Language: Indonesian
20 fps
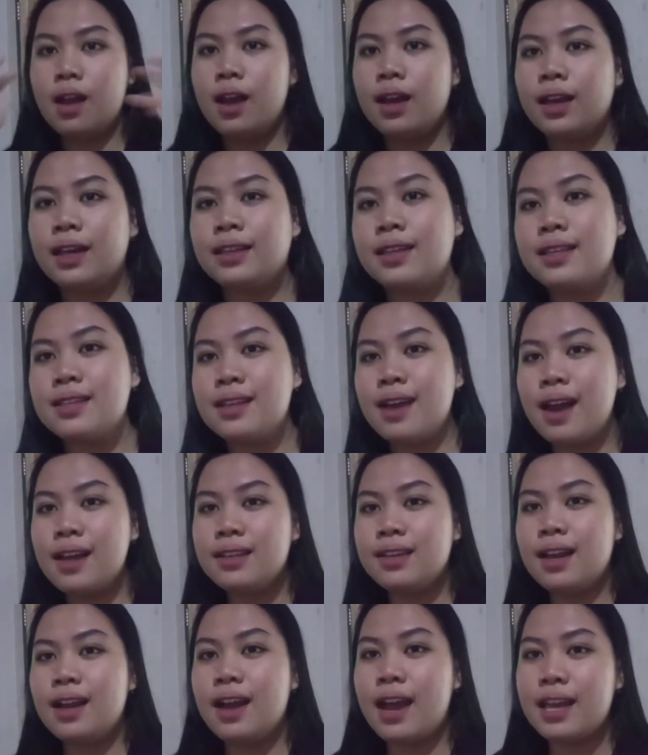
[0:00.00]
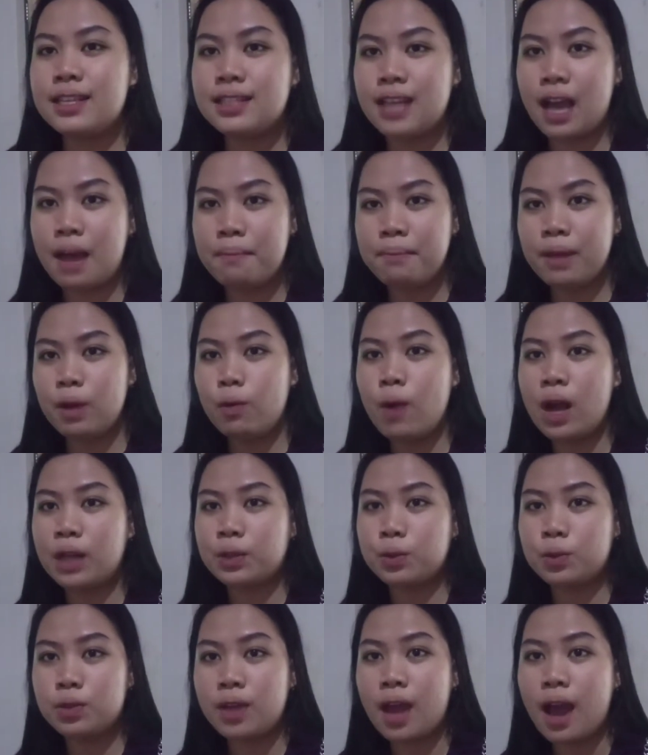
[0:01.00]
kita sengaja guys ngambil
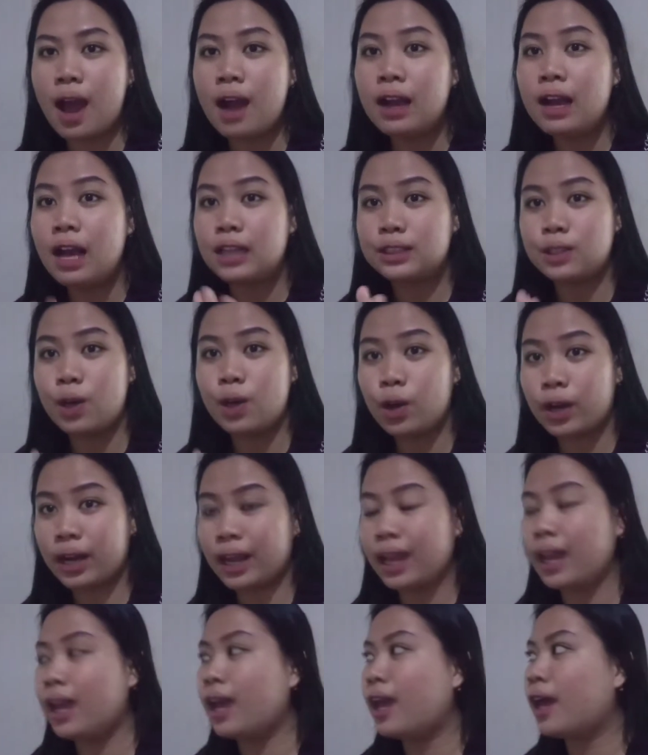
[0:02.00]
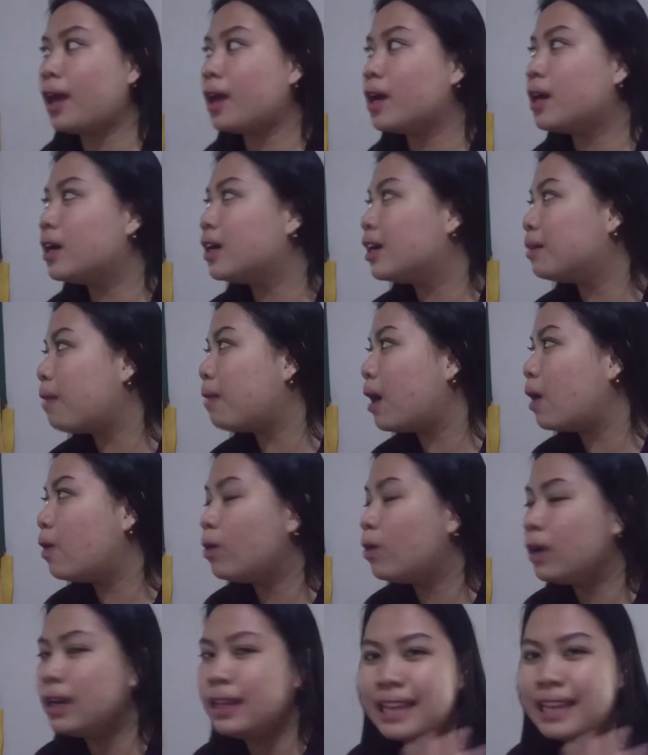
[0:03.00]
waktunya agak sore uh,
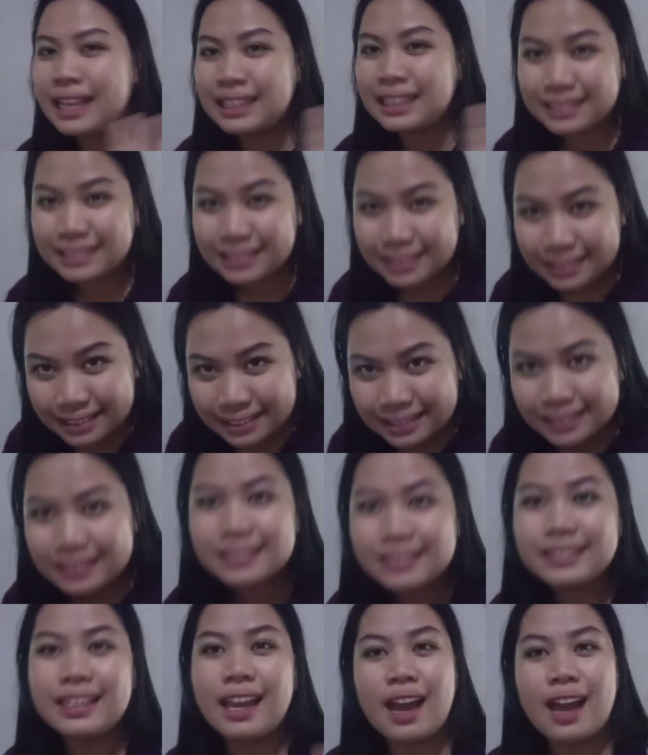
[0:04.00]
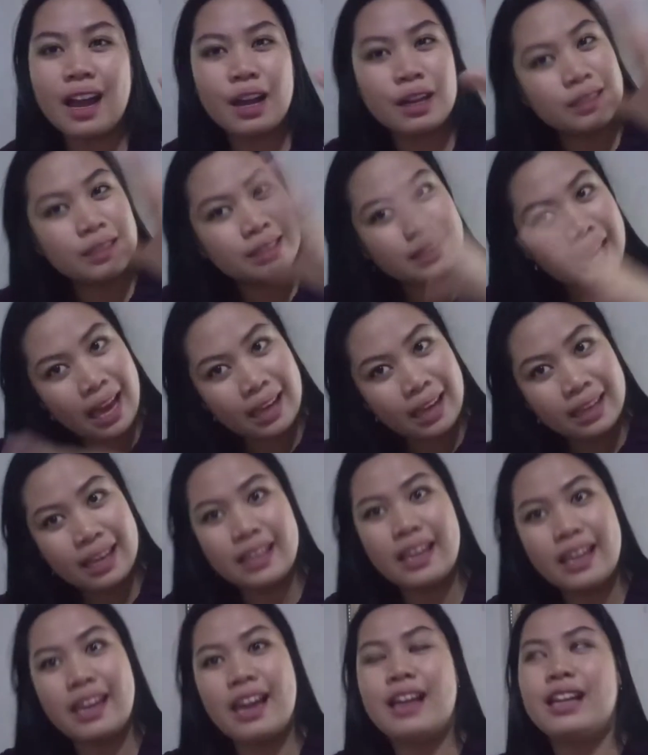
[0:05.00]
mau lihat yang
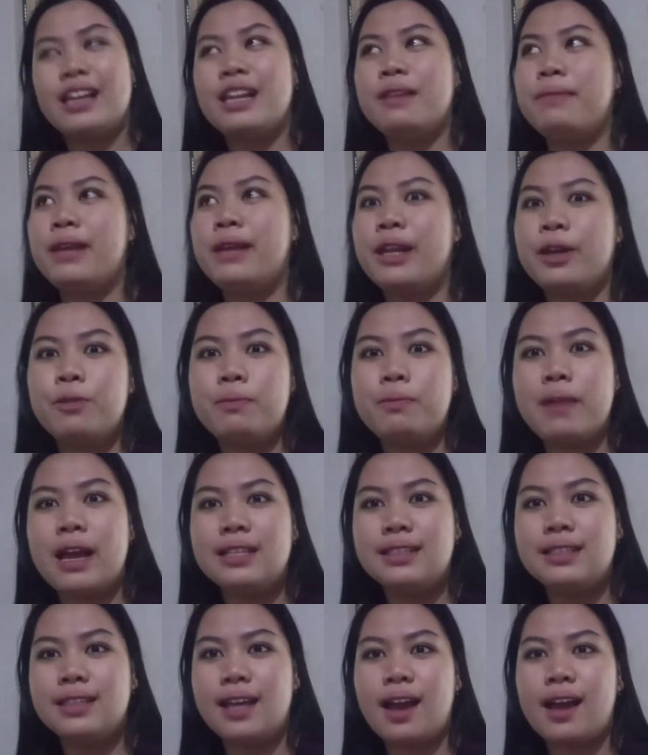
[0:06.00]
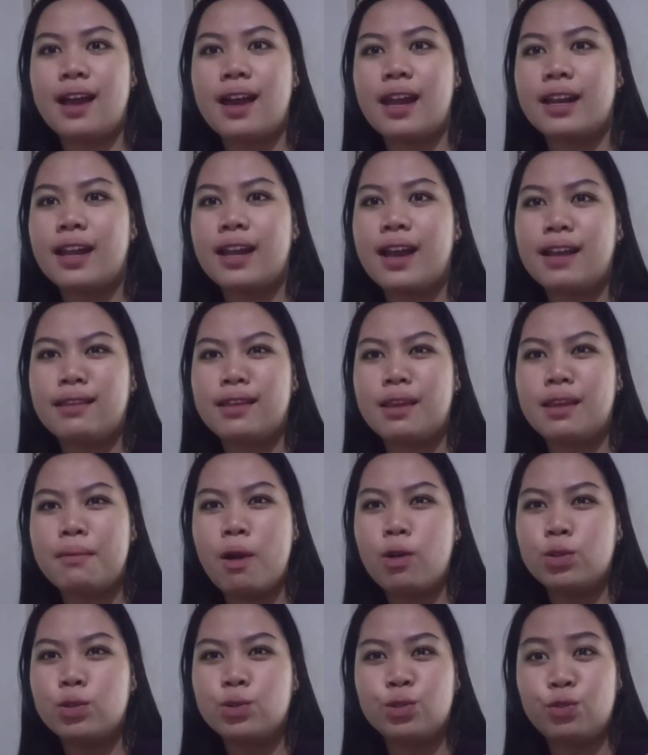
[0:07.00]
cahayanya yang lebih redup aja karena katanya
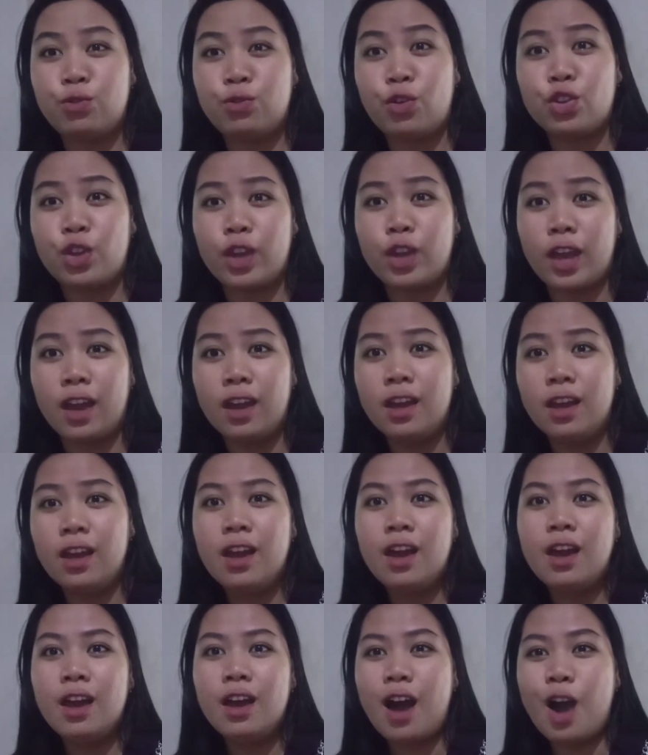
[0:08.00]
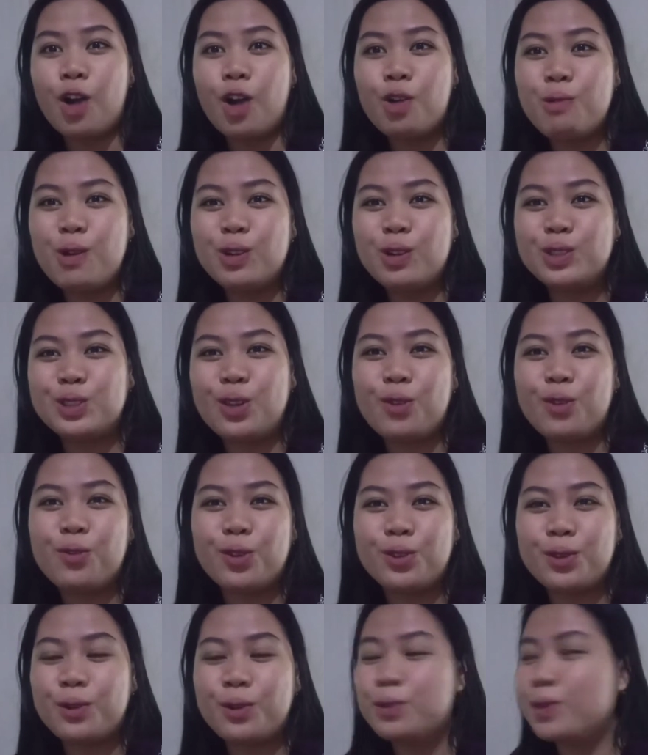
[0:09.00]
bagus untuk foto ya aku mau stok
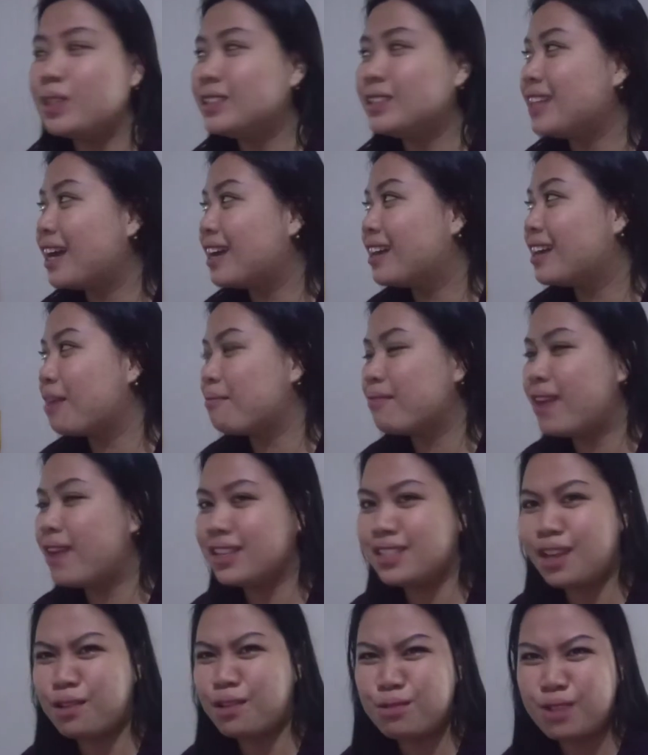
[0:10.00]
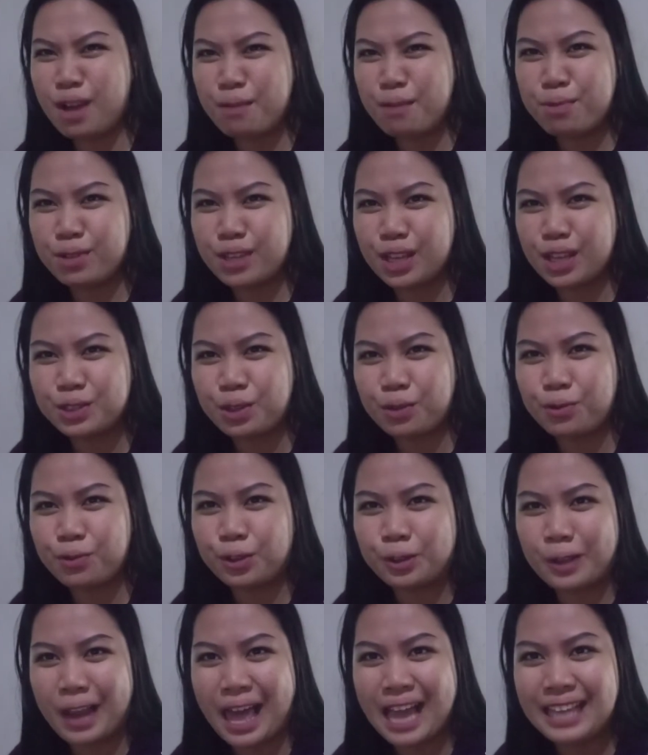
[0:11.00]
foto untuk Instagram guys aku nggak punya stok
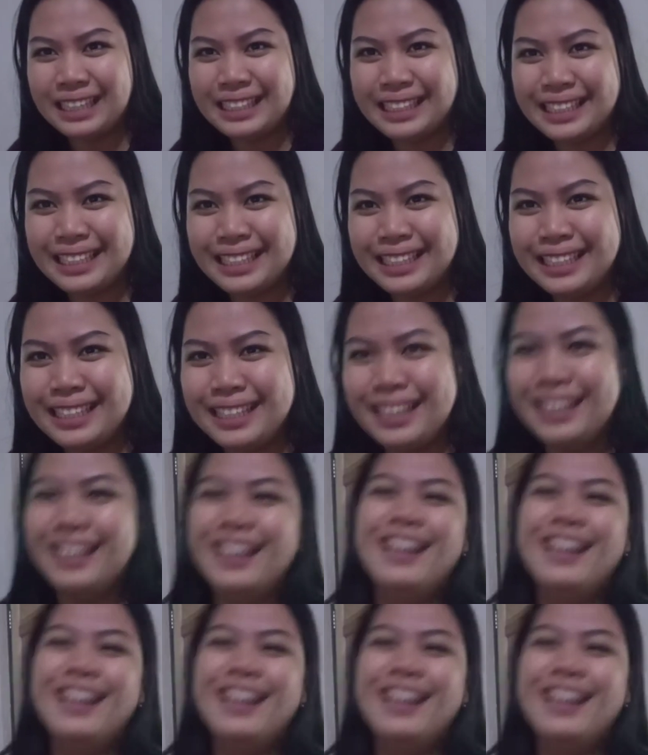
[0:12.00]
foto lagi